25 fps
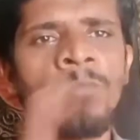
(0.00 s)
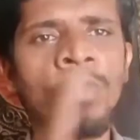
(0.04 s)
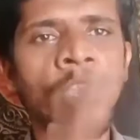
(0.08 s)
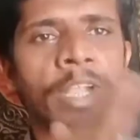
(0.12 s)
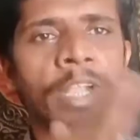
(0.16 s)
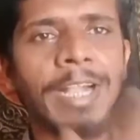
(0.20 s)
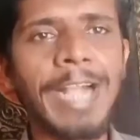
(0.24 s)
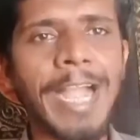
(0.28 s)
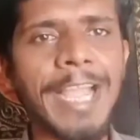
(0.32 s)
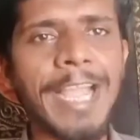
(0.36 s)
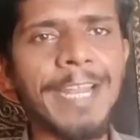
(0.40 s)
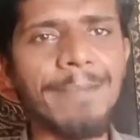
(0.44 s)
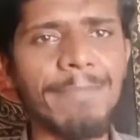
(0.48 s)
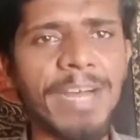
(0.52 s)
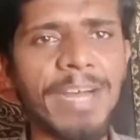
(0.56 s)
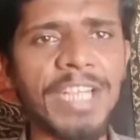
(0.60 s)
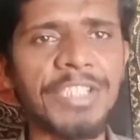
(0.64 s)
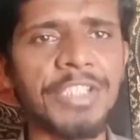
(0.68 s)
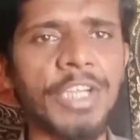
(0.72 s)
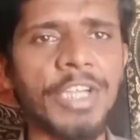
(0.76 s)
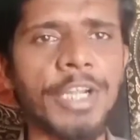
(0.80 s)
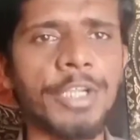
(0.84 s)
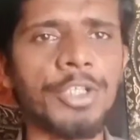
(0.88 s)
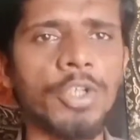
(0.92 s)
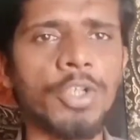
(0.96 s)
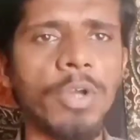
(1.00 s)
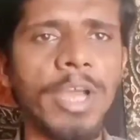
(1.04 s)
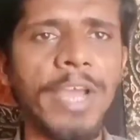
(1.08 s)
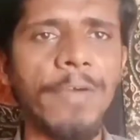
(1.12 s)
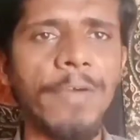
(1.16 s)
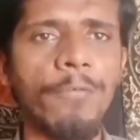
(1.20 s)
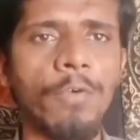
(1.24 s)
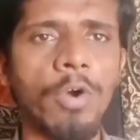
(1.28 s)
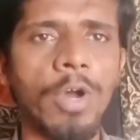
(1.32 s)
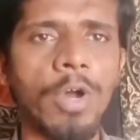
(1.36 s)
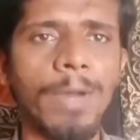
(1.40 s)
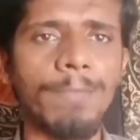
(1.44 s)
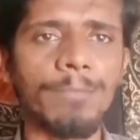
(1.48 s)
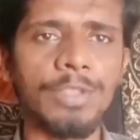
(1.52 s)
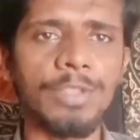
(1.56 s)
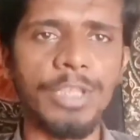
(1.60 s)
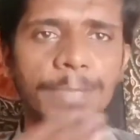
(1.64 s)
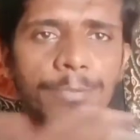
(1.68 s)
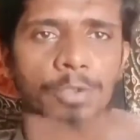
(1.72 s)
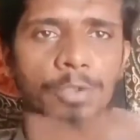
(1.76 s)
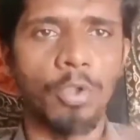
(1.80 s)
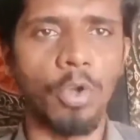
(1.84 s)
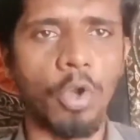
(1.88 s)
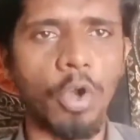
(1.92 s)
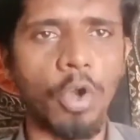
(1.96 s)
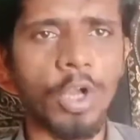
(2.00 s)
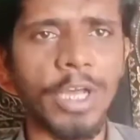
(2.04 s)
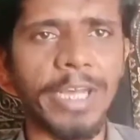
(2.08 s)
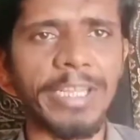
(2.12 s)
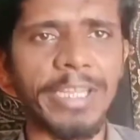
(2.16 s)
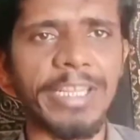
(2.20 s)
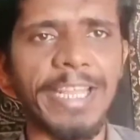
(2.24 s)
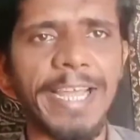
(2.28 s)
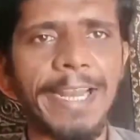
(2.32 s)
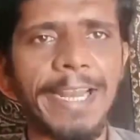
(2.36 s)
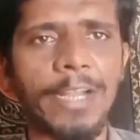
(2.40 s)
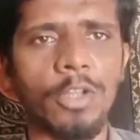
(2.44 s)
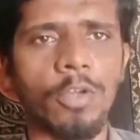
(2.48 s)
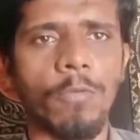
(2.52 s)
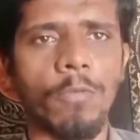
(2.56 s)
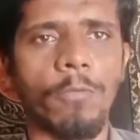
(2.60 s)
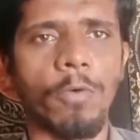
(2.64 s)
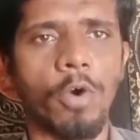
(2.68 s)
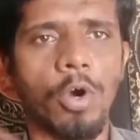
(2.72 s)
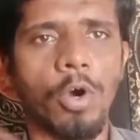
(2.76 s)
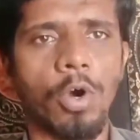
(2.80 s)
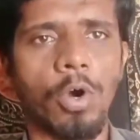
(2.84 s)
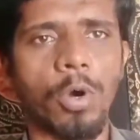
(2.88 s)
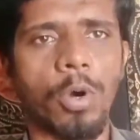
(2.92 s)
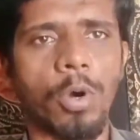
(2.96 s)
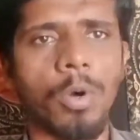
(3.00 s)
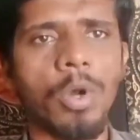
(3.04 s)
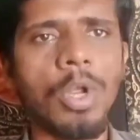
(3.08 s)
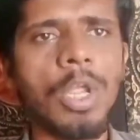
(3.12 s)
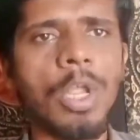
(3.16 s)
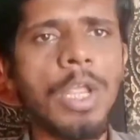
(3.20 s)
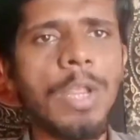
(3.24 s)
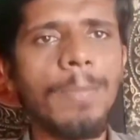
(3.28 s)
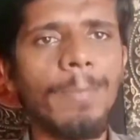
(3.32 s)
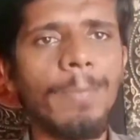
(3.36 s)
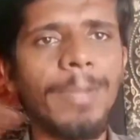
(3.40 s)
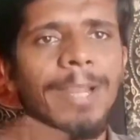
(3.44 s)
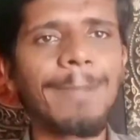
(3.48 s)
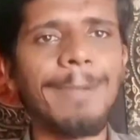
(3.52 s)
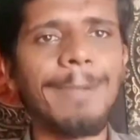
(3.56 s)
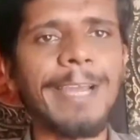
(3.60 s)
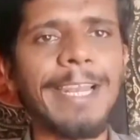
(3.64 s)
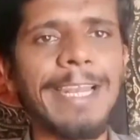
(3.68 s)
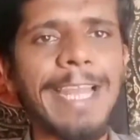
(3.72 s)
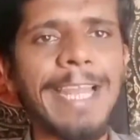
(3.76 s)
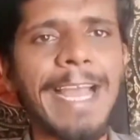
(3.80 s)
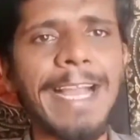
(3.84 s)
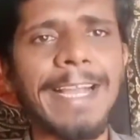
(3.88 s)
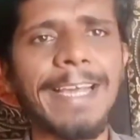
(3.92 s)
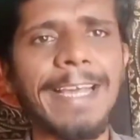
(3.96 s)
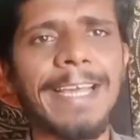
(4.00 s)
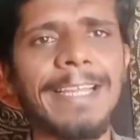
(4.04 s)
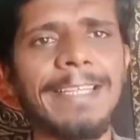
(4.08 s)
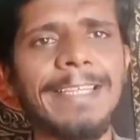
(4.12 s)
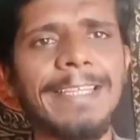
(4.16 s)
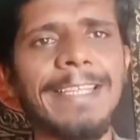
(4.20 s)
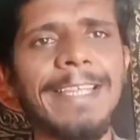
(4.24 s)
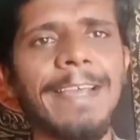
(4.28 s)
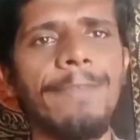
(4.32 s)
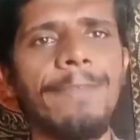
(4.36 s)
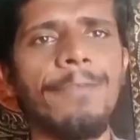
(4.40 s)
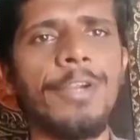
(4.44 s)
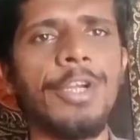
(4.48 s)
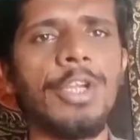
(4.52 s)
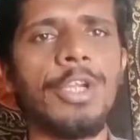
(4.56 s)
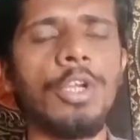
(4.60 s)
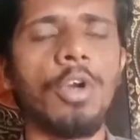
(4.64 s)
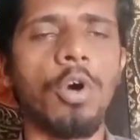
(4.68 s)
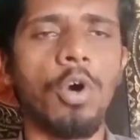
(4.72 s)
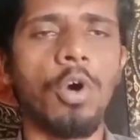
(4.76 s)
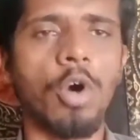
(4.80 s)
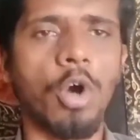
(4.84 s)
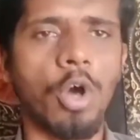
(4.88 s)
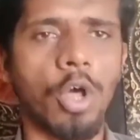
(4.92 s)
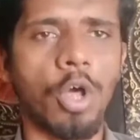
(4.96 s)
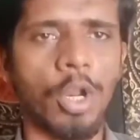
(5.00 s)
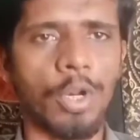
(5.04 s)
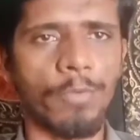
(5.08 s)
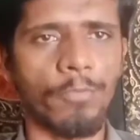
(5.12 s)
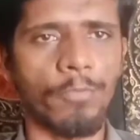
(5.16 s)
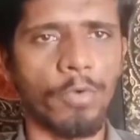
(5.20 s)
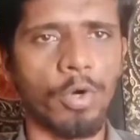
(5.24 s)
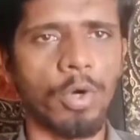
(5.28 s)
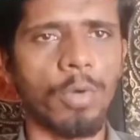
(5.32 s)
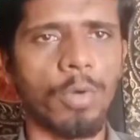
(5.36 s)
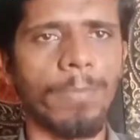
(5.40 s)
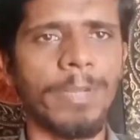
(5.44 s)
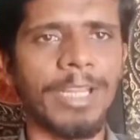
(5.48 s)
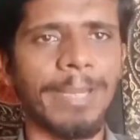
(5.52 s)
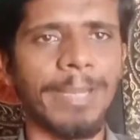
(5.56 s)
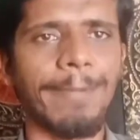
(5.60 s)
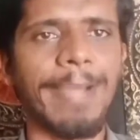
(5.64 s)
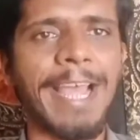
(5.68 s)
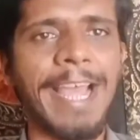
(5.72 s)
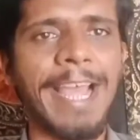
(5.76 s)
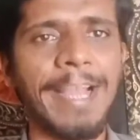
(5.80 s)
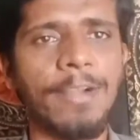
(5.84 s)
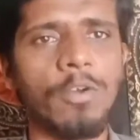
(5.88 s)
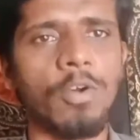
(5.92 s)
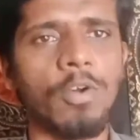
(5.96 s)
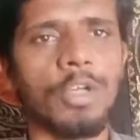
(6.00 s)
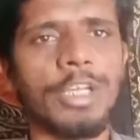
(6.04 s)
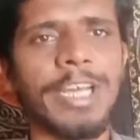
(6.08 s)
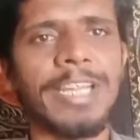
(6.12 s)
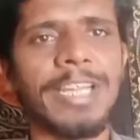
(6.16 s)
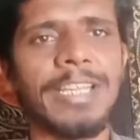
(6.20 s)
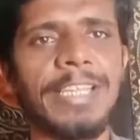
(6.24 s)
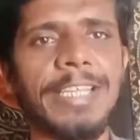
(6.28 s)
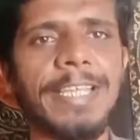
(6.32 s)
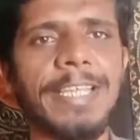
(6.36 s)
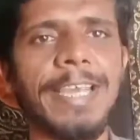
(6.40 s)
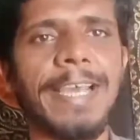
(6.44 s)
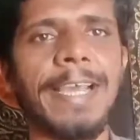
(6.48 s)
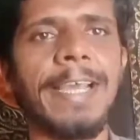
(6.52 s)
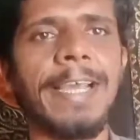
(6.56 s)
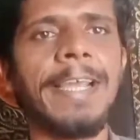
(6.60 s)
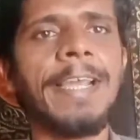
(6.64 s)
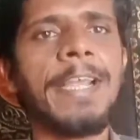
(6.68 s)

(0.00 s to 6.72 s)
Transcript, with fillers: काइन मास्टर जो है वो हम जब स्लो करते हैं ना तो वो मतलब कि लैग करती है वीडियो और वो मतलब हैंग हो जाती है